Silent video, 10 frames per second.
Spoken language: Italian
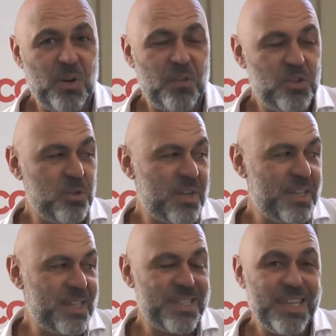
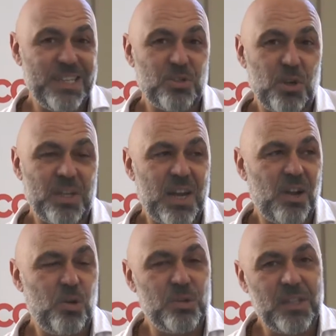1936 di storie da
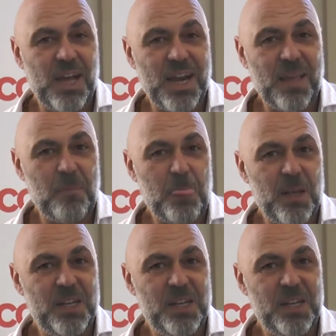raccontare,